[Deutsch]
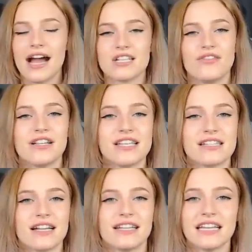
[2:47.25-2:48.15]
Also falls ihr
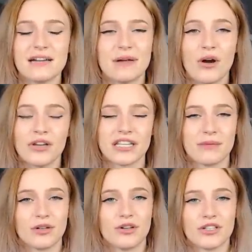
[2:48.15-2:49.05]
sagt, ich habe auch nicht
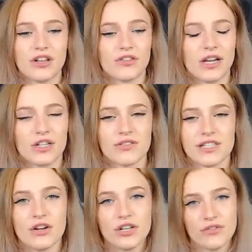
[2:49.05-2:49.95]
immer nur Lust auf
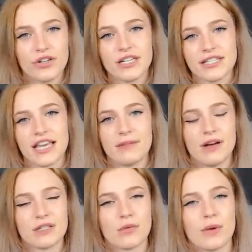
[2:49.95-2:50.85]
Leitungswasser und ihr würdet das gerne
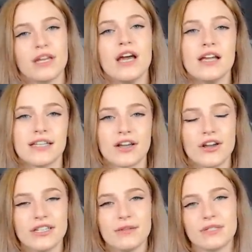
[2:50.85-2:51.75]
mal ausprobieren, dann
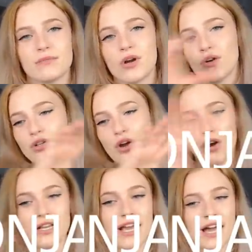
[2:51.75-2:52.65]
könnt ihr mit dem Code
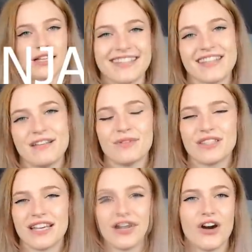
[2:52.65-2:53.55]
RONJA
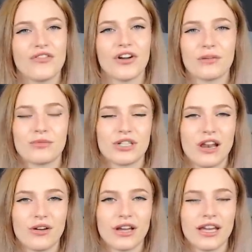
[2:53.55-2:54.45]
10% auf eure
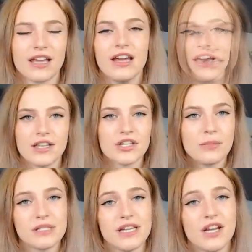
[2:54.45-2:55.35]
Bestellung kriegen. Der
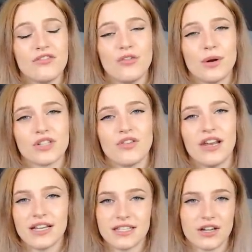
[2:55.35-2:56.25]
Shop ist in der Infobox
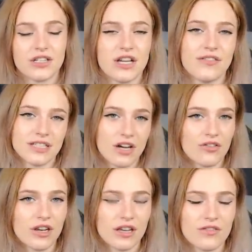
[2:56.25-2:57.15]
verlinkt, da könnt ihr einfach
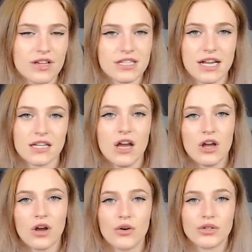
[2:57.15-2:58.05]
draufklicken, wie gesagt,
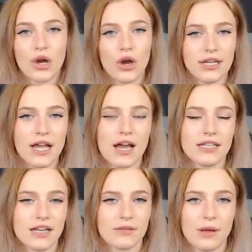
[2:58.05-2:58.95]
Code RONJA
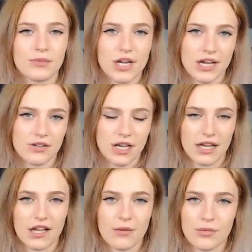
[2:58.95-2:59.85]
dann beim Checkout
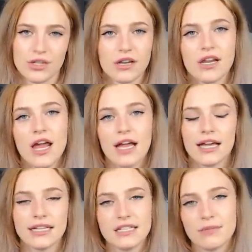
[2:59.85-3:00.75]
angeben und dann
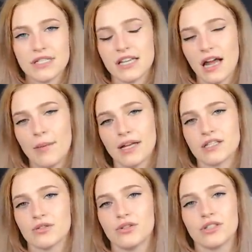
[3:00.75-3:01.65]
kriegt ihr ein bisschen
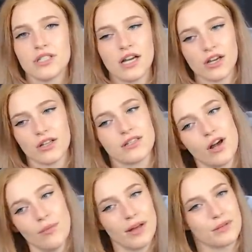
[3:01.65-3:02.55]
Rabatt und äh, könnt es
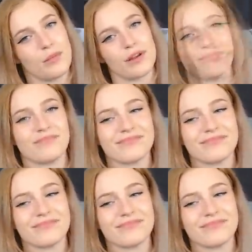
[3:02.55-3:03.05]
auch mal ausprobieren.